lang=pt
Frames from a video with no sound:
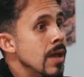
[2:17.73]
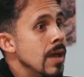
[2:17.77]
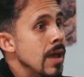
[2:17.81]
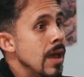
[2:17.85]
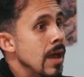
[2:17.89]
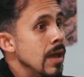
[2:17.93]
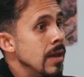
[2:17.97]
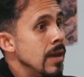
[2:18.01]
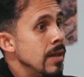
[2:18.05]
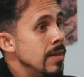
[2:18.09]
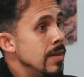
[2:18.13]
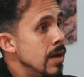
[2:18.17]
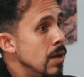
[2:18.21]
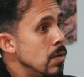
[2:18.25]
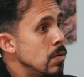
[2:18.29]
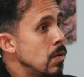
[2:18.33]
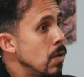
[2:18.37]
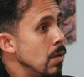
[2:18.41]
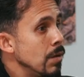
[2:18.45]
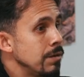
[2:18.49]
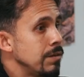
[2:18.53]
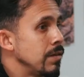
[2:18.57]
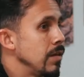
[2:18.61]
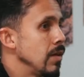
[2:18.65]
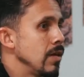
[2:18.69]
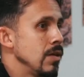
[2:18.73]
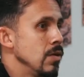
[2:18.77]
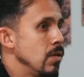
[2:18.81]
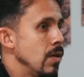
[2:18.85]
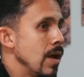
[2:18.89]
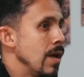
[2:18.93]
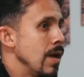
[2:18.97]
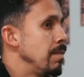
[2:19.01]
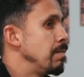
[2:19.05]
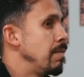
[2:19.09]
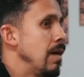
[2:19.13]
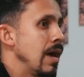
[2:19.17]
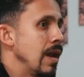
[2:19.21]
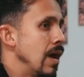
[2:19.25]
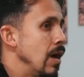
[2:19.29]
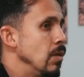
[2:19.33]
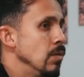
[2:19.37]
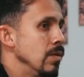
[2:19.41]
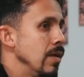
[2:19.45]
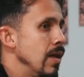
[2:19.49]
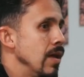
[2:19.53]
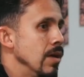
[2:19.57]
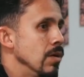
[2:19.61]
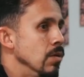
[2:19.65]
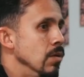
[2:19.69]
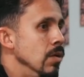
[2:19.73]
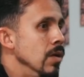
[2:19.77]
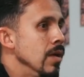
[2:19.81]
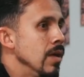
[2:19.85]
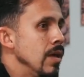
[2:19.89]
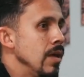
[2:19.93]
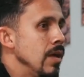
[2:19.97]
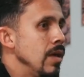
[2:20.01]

ele não conseguiu reparar o erro,